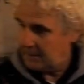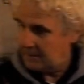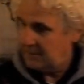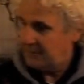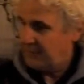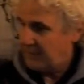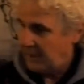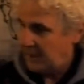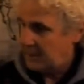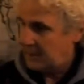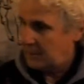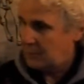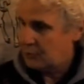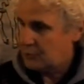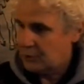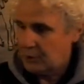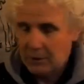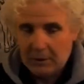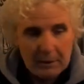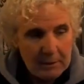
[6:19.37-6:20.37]
definite
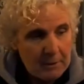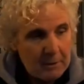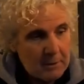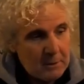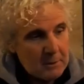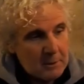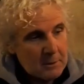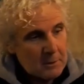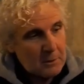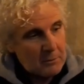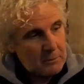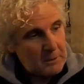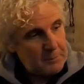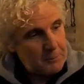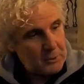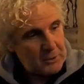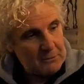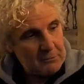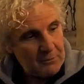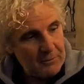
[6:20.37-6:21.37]
così. Qui
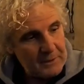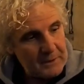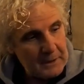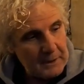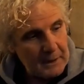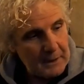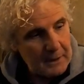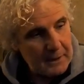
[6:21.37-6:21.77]
possiamo vedere